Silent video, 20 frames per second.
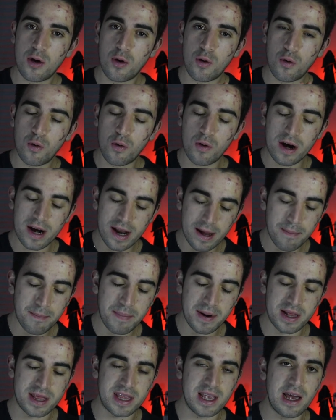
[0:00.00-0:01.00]
un gran
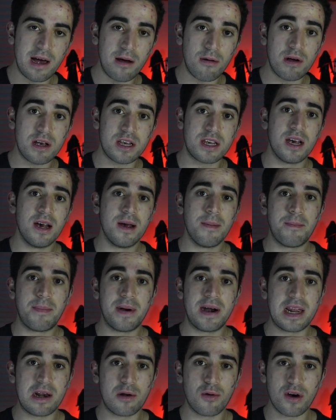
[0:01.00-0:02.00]
parteaguas
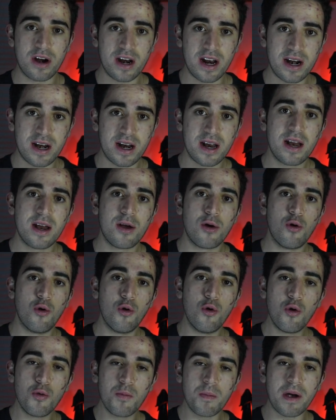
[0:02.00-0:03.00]
para lograr
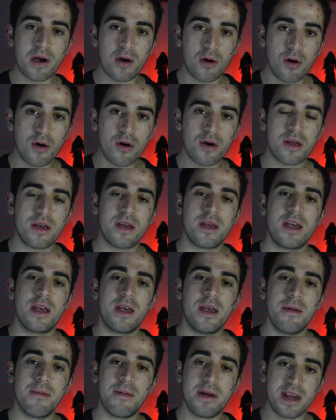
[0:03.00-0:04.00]
un mejor
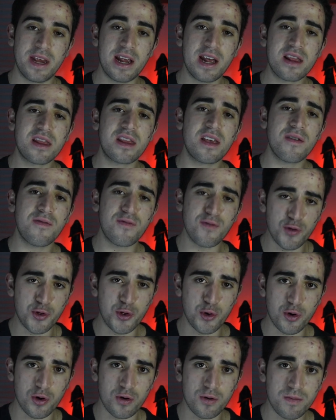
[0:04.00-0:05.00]
y brillante futuro.